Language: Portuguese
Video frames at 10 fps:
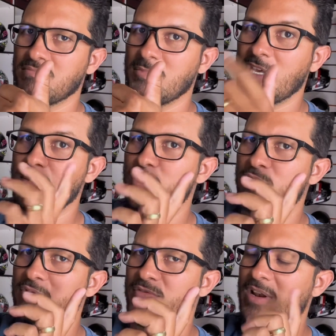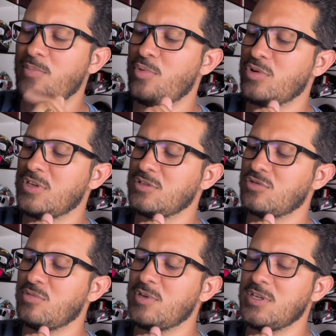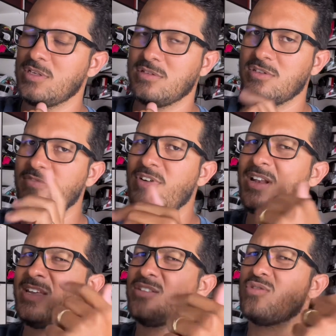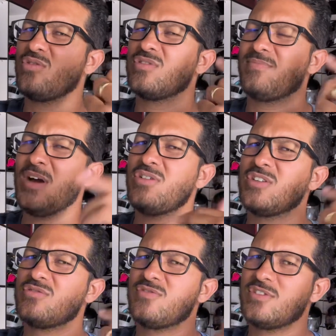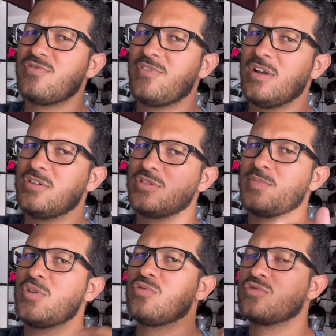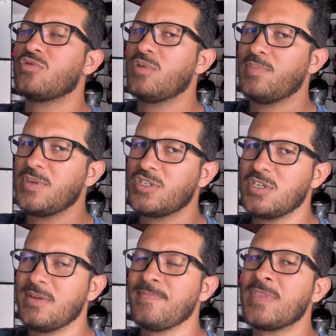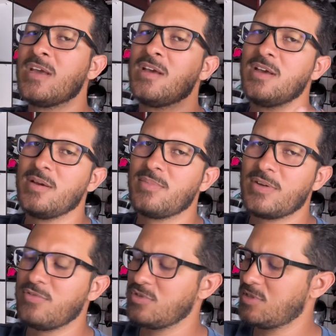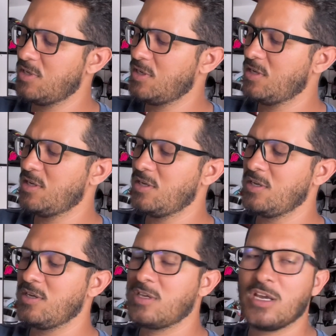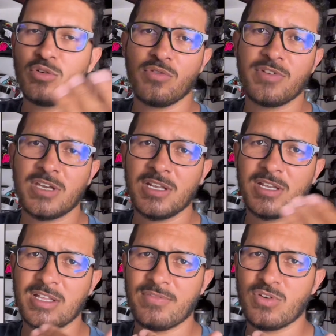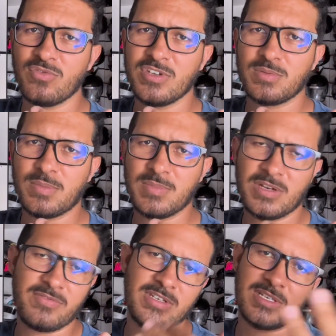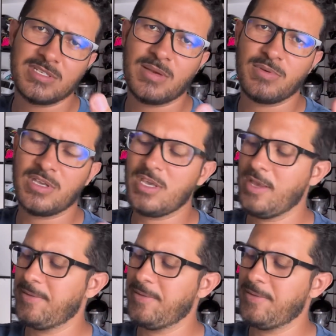Daqui a pouco eu vou falar um pouquinho sobre isso. Já falei em toda, maioria dos vídeos eu falo isso, mas eu costumo repetir. Para você que é novo aqui, né, tá vendo o vídeo pela primeira vez, você sabe o que, que é.